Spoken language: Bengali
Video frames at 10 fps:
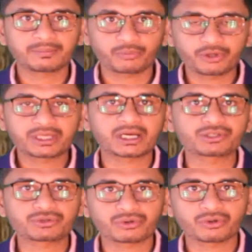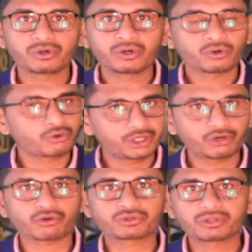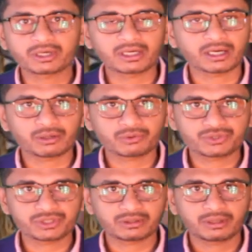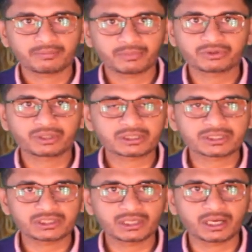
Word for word: পরীক্ষার জন্য কঠিন নজরদারি রাখা উচিত প্রত্যেকটা চীনের